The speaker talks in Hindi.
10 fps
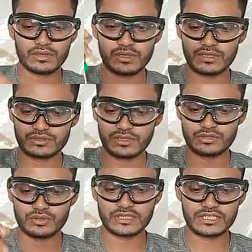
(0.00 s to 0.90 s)

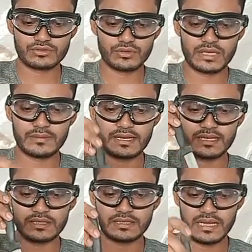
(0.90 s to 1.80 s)
छोटा स्क्रू ड्राइवर
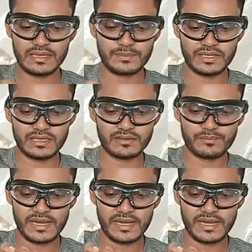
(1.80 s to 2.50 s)
है नाइफ है